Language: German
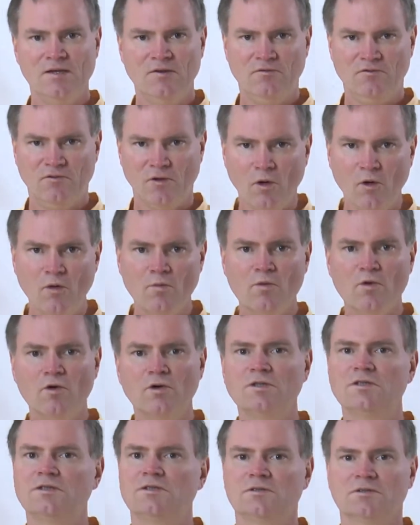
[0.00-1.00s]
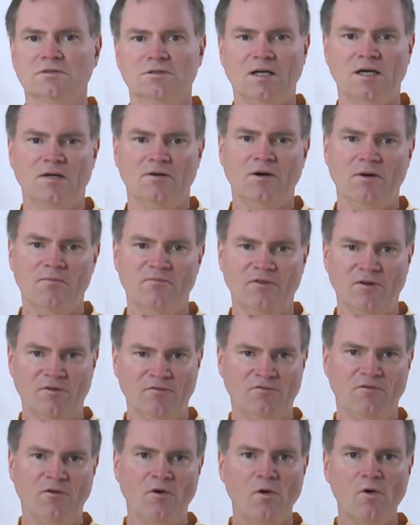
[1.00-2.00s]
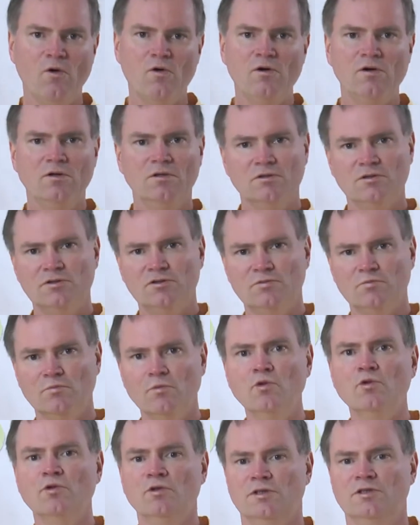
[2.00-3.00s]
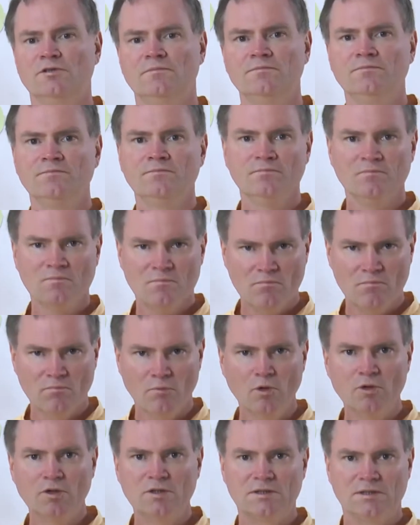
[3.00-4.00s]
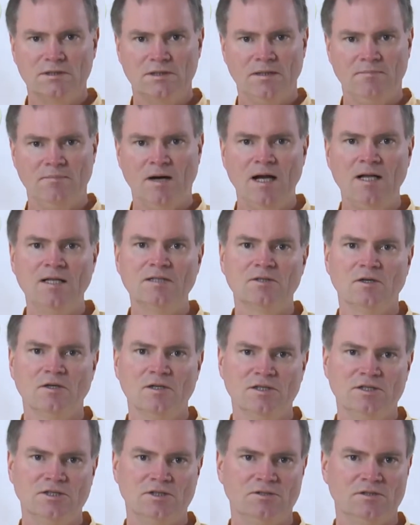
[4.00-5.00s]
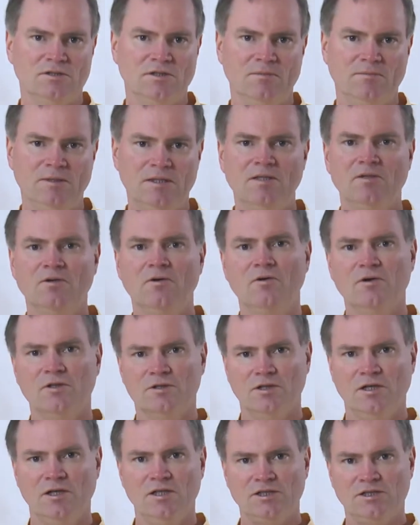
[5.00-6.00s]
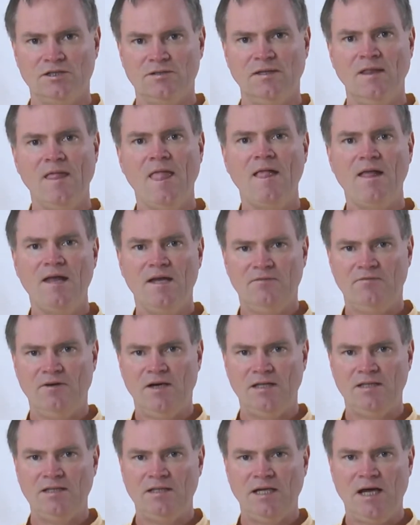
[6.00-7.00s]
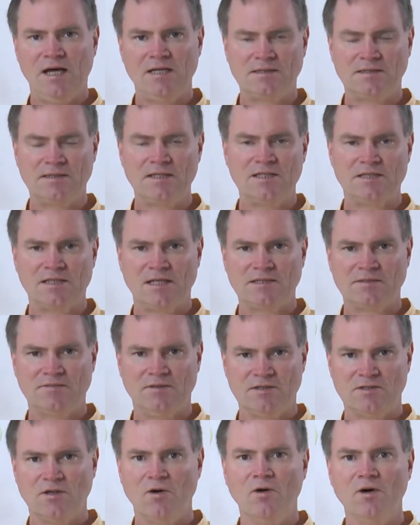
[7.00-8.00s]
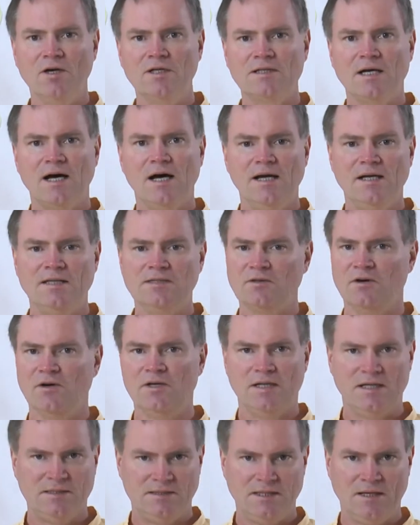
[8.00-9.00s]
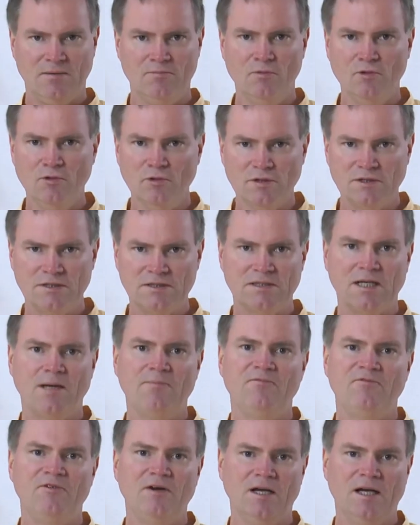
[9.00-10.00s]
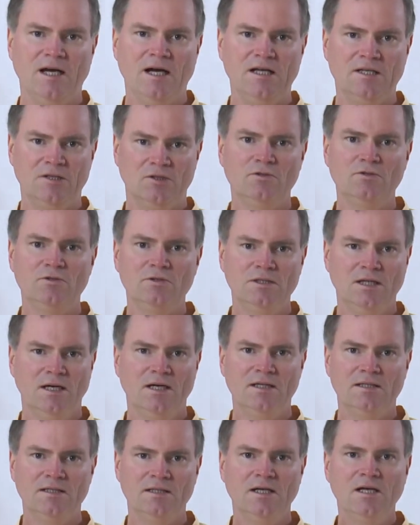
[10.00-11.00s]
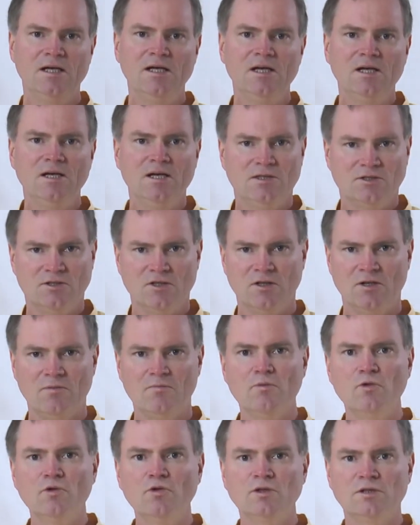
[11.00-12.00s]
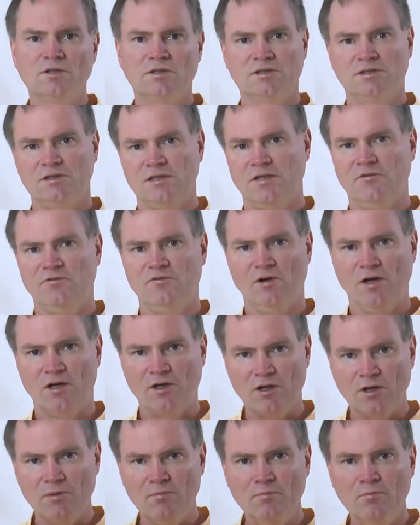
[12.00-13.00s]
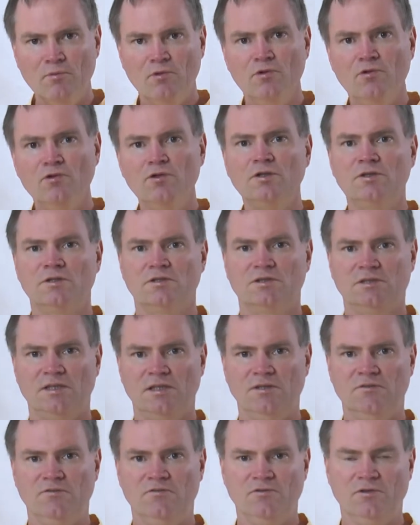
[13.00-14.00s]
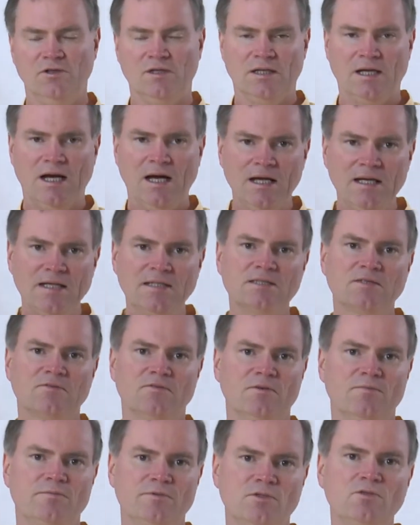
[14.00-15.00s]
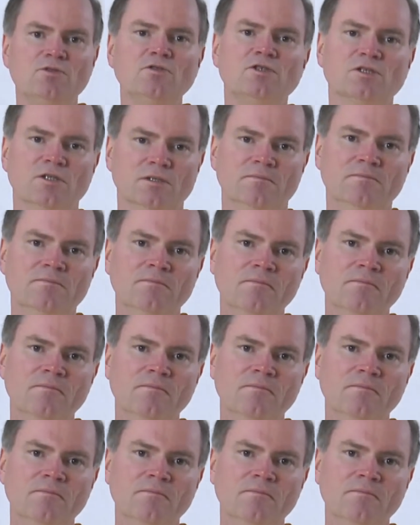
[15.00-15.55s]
Frohmut kommt von froh und Mut. Mut im Altdeutschen oder Mittelhochdeutschen heißt nicht das, was heute heißt. Heute heißt ja Mut, Tapferkeit, Kühnheit, sondern Mut steht für Gemüt, steht für Geist, für Psyche.